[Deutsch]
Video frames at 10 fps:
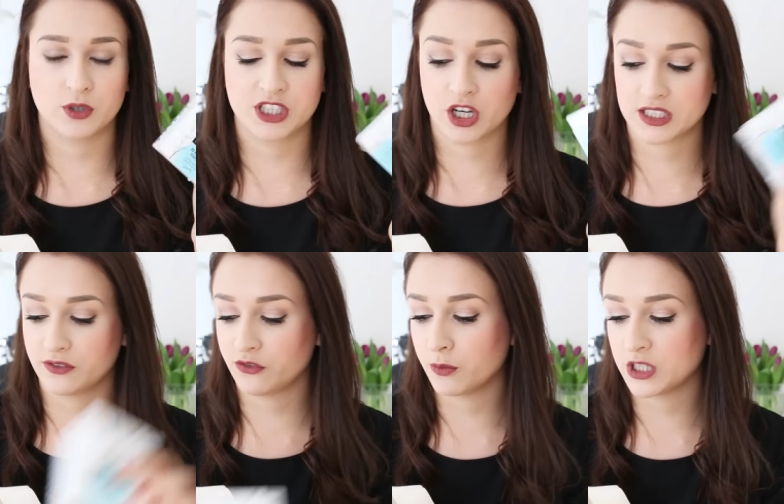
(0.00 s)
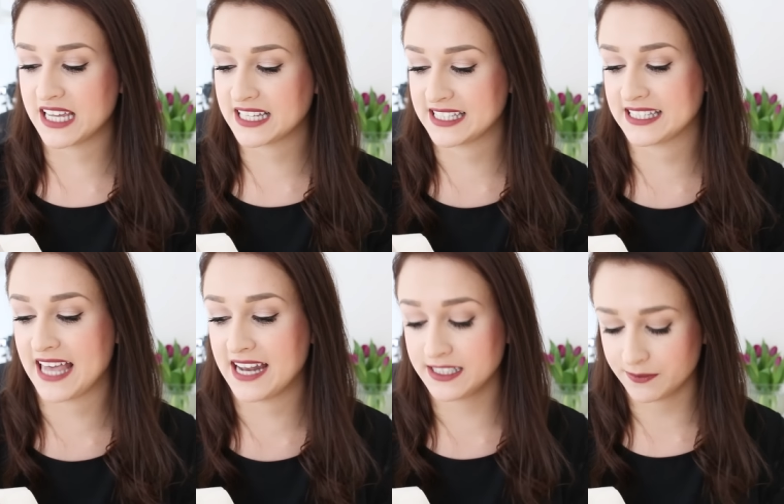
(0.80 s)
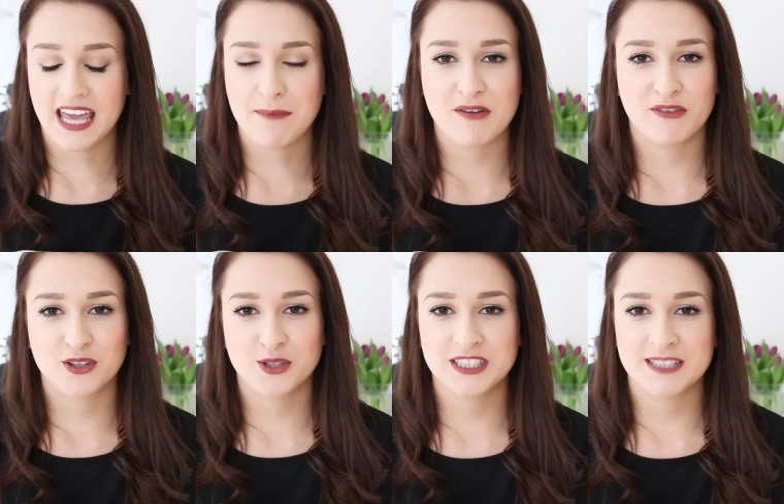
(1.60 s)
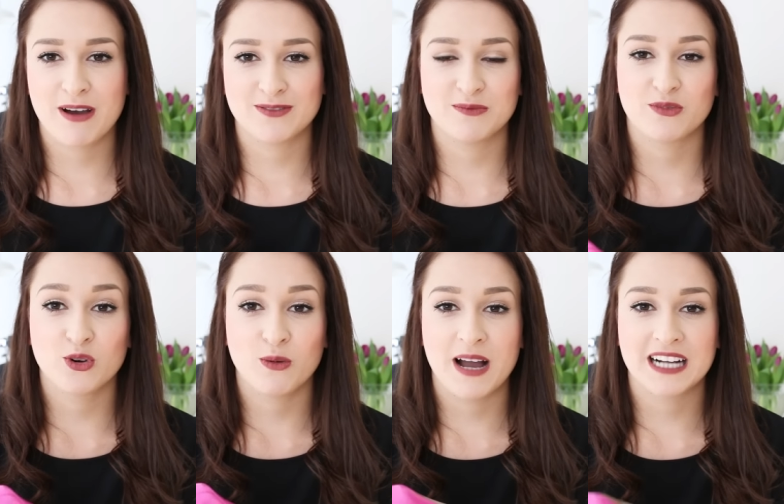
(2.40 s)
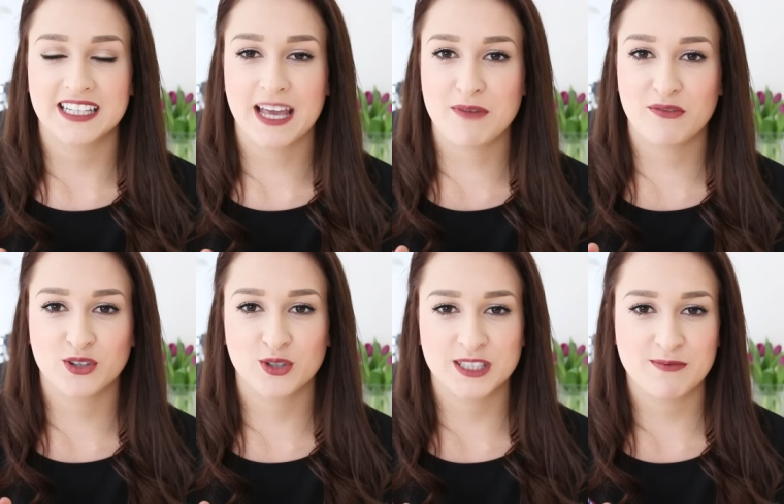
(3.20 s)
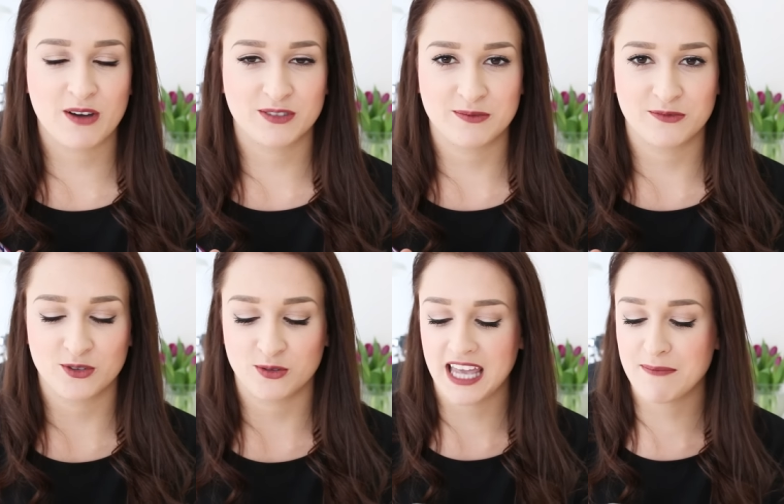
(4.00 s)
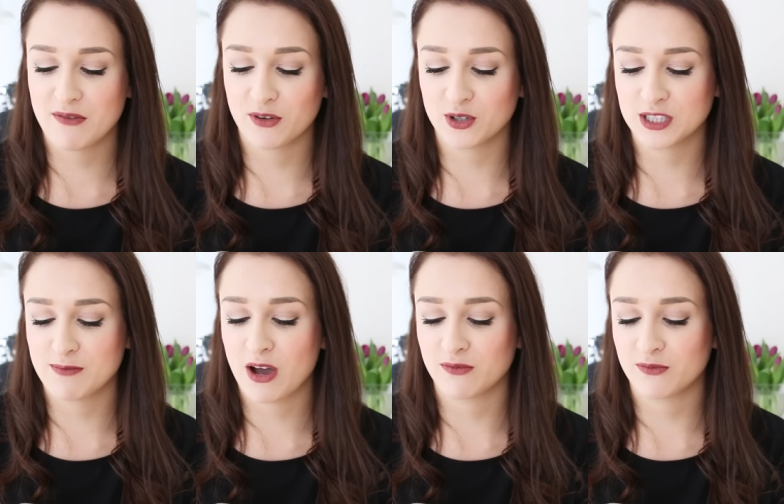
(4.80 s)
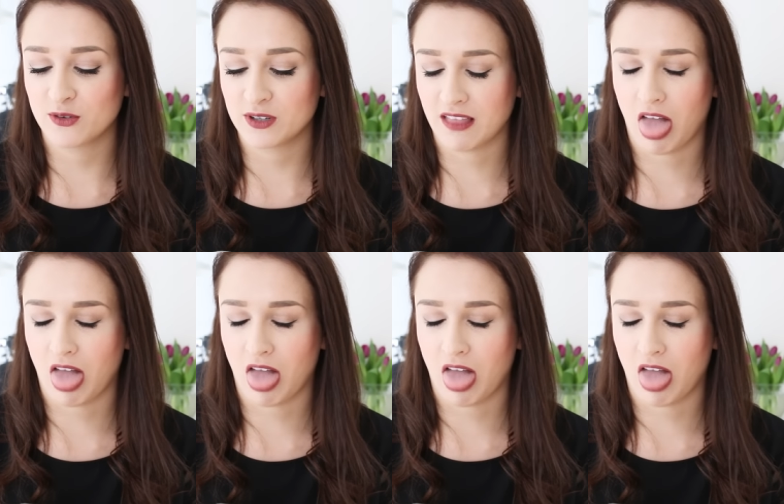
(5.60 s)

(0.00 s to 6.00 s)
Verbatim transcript: Und die kosten 65 Cent. Ich habe mir vor kurzem auf dem Flohmarkt, ich habe mir vor kurzem auf dem Flo, ich habe mir vor kurzem auf dem Flo,